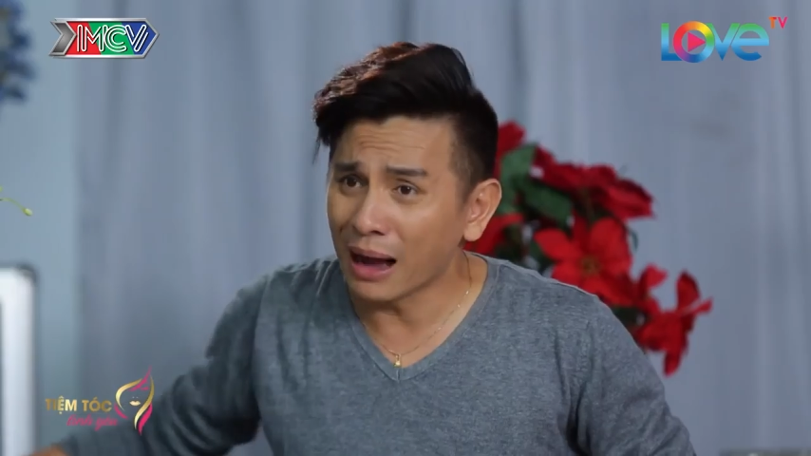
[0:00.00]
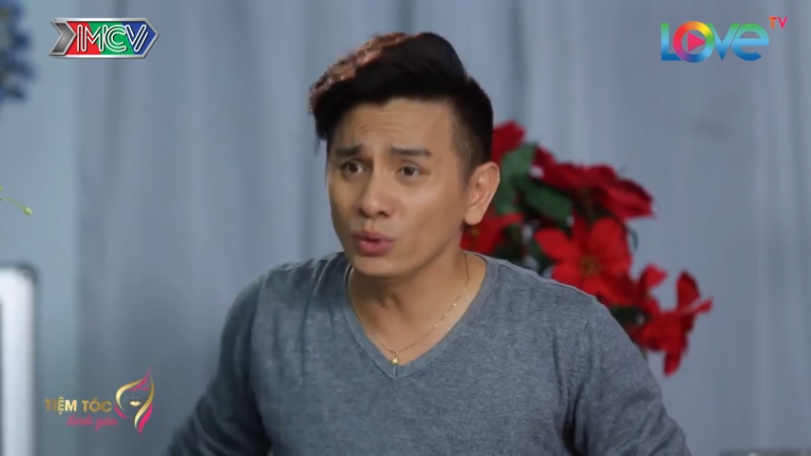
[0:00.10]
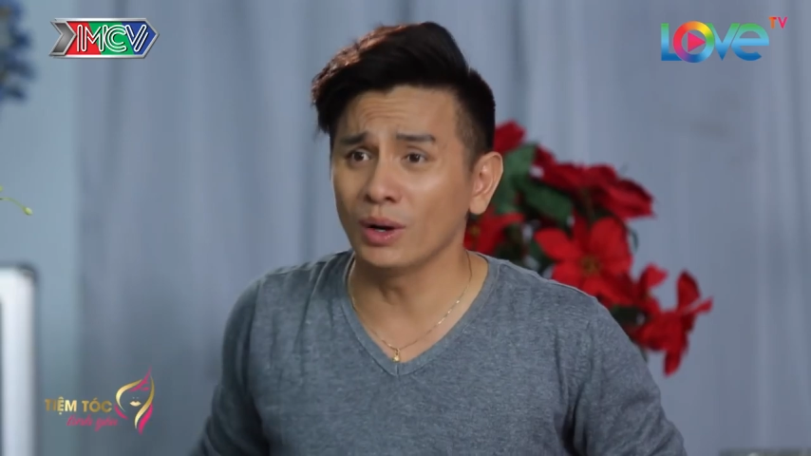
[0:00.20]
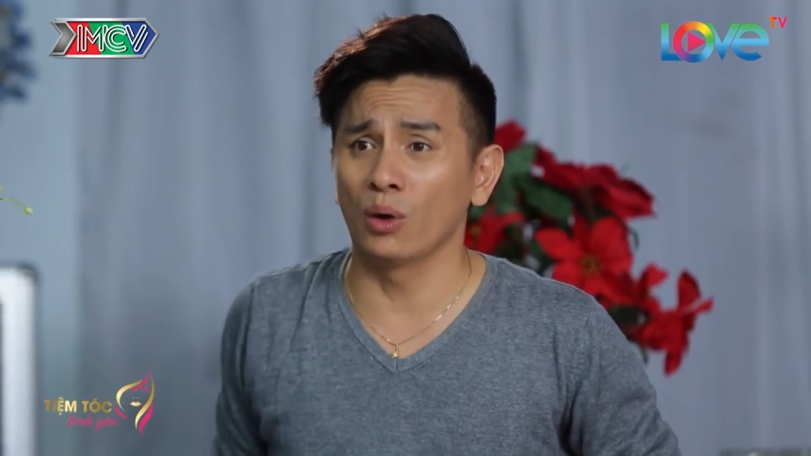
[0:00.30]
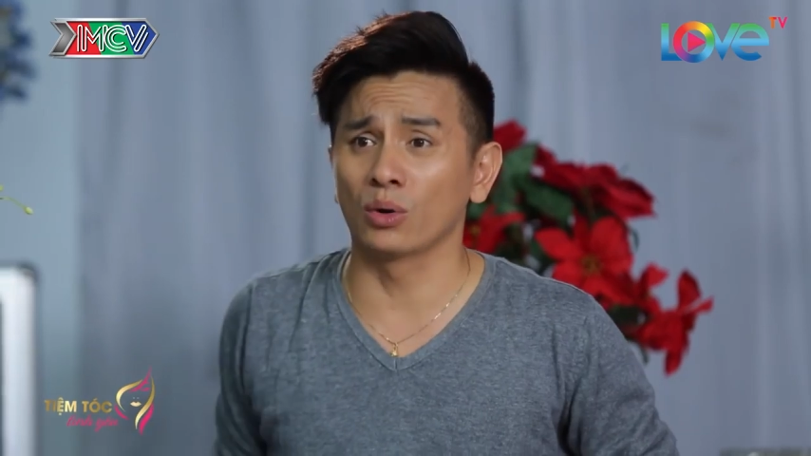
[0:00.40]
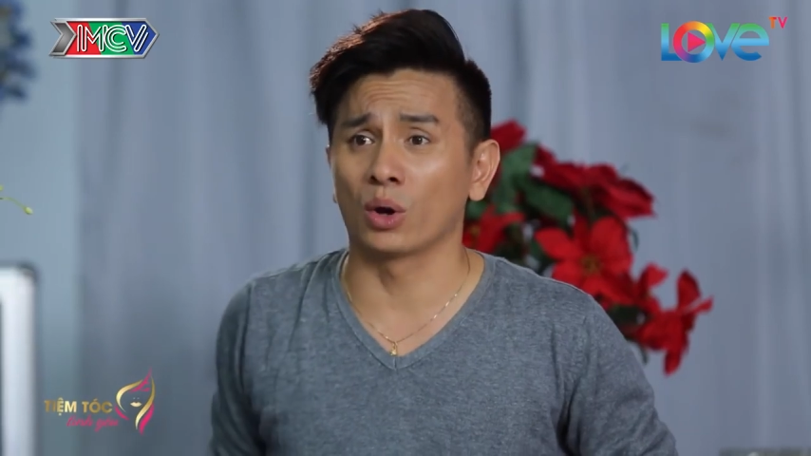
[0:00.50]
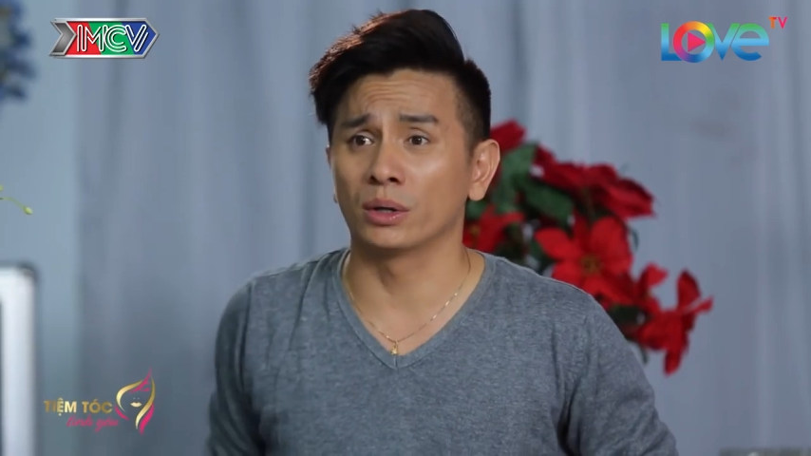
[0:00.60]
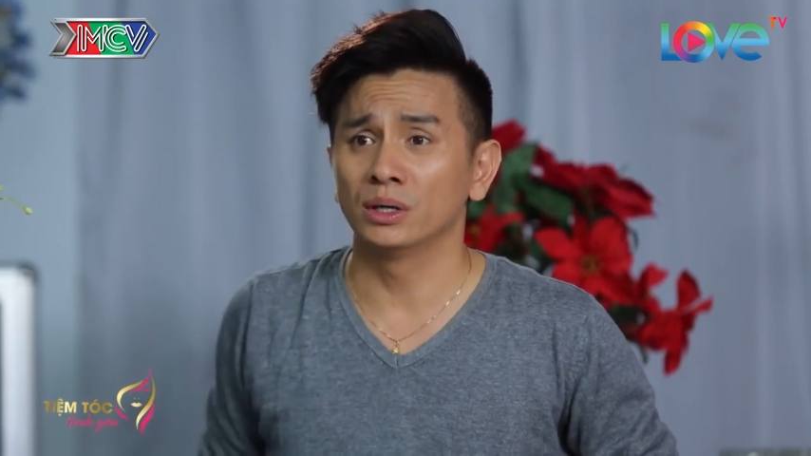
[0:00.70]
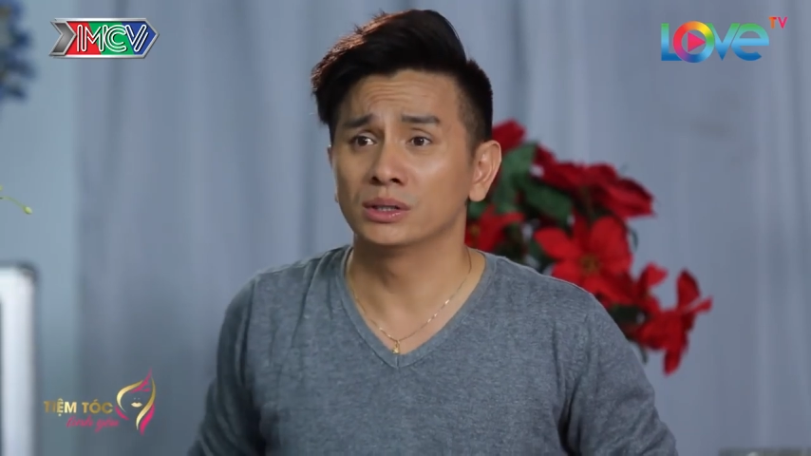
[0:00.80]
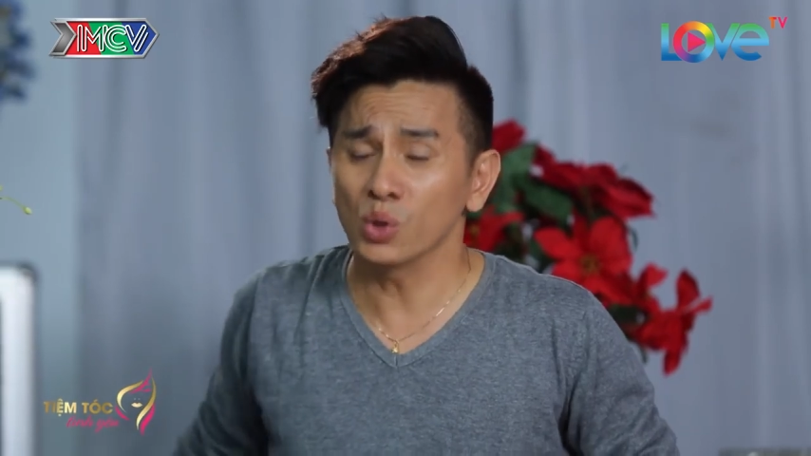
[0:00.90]
bao nhiêu lâu rồi
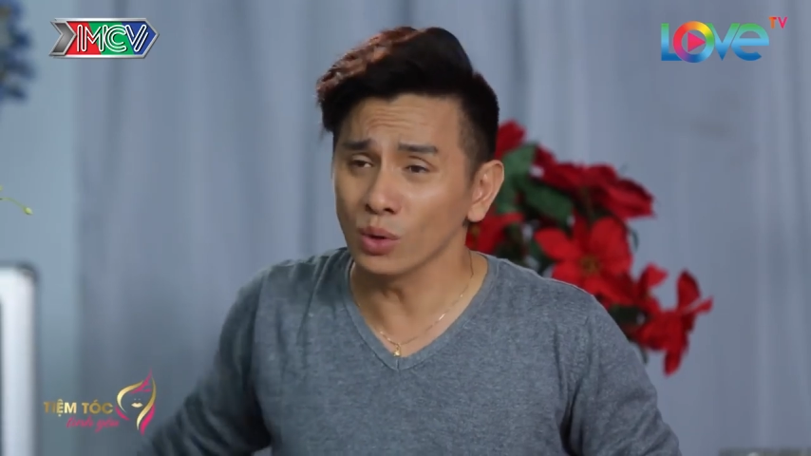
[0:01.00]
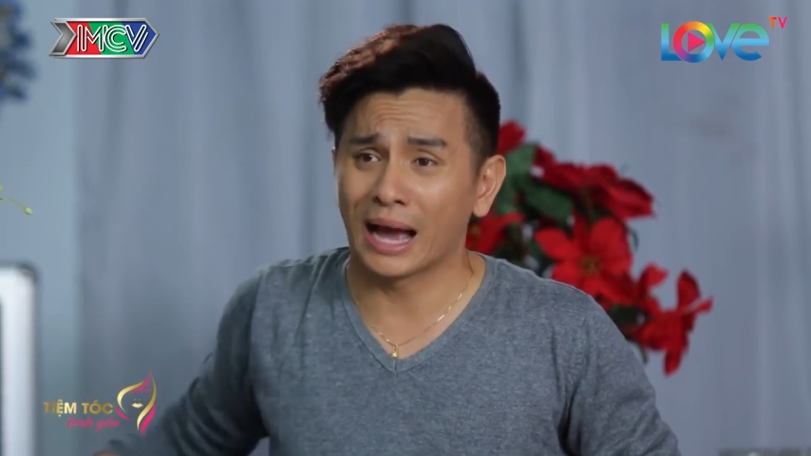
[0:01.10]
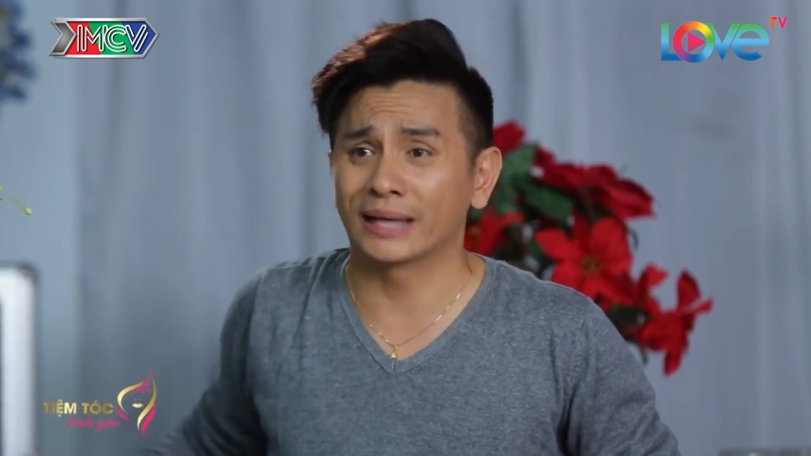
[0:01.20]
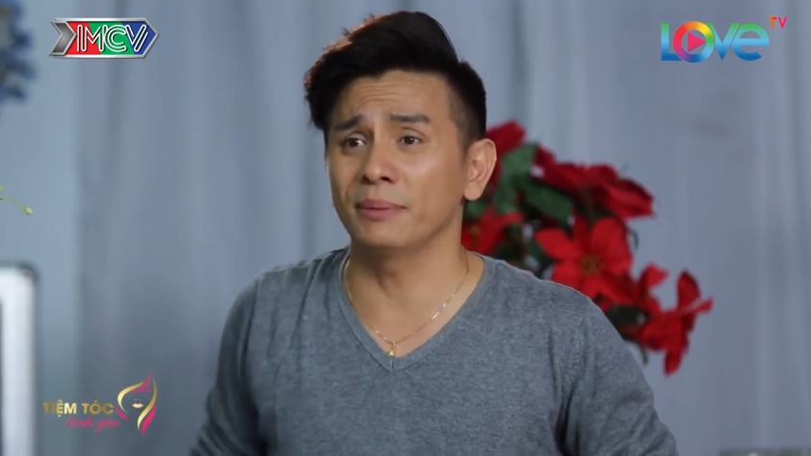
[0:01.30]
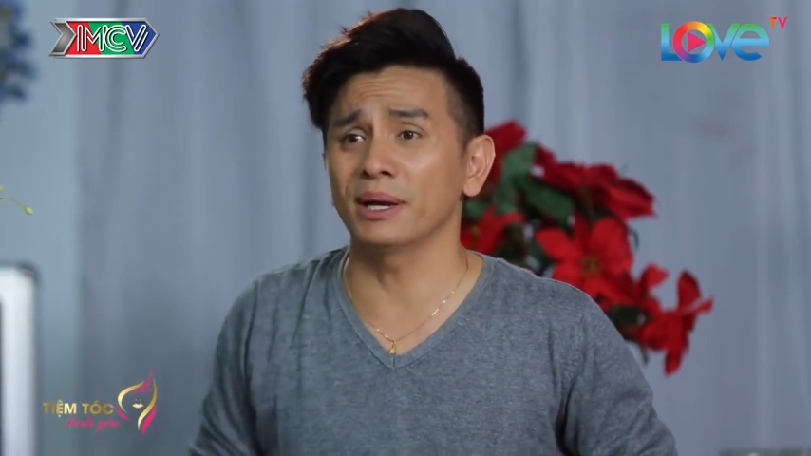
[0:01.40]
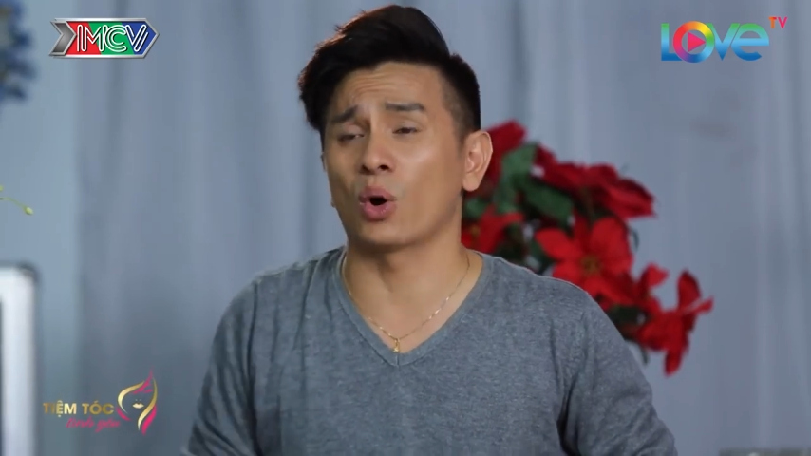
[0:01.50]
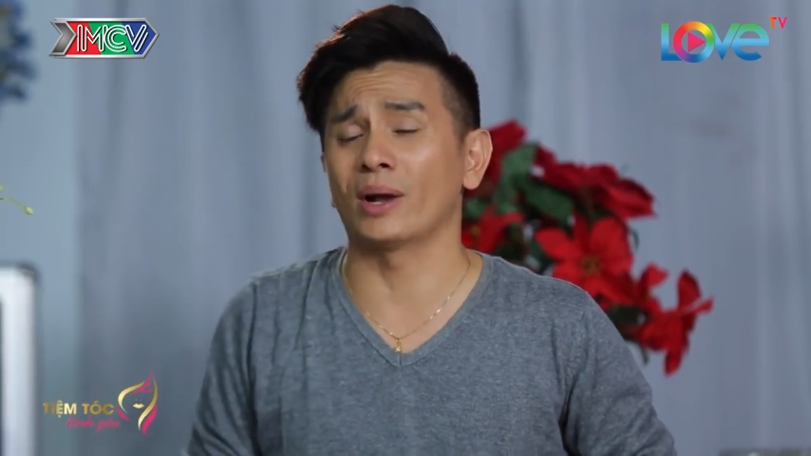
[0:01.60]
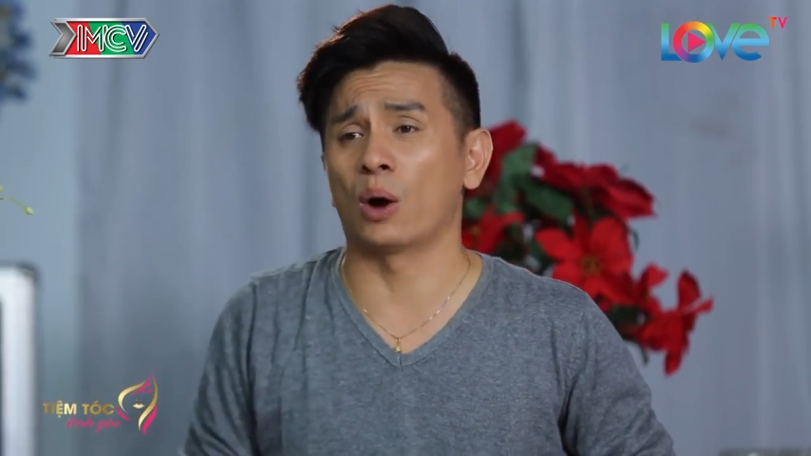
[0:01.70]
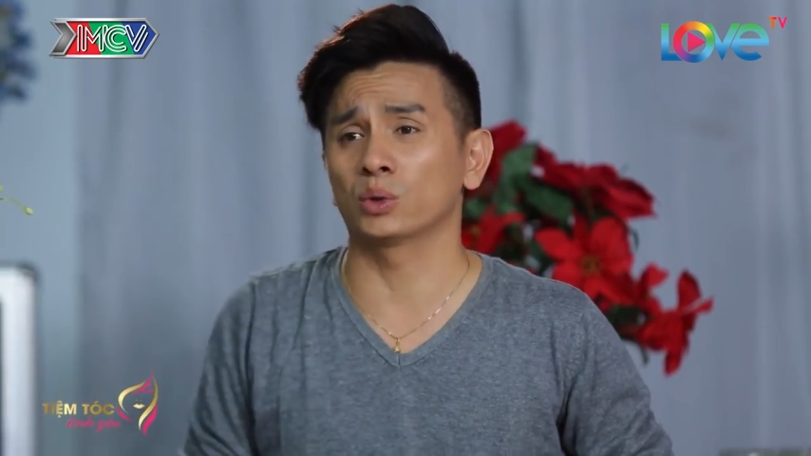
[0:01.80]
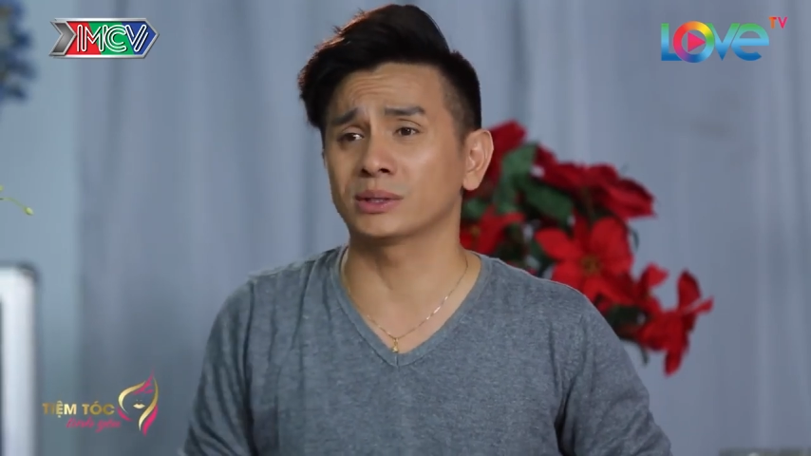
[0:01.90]
suốt ngày chỉ biết gội
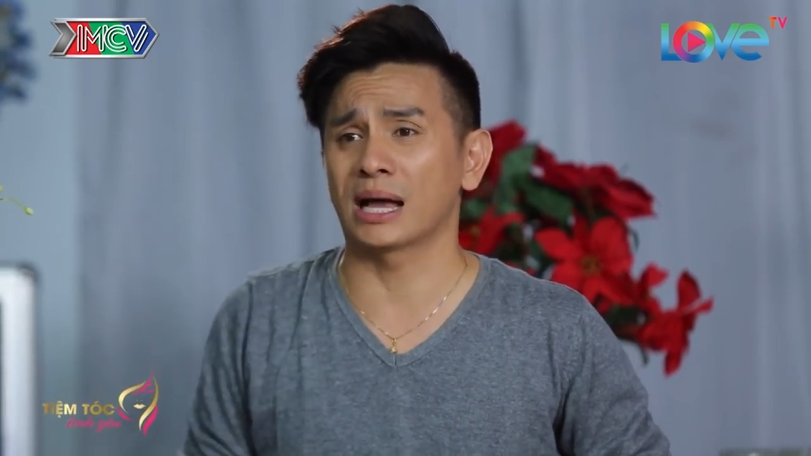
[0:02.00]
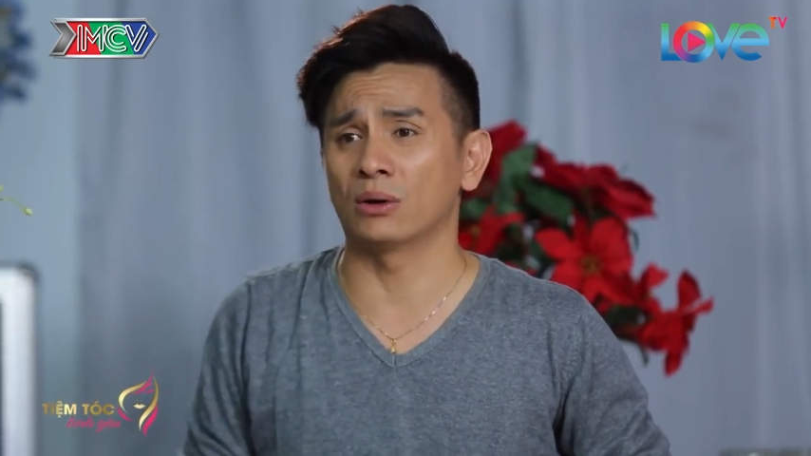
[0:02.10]
đầu thôi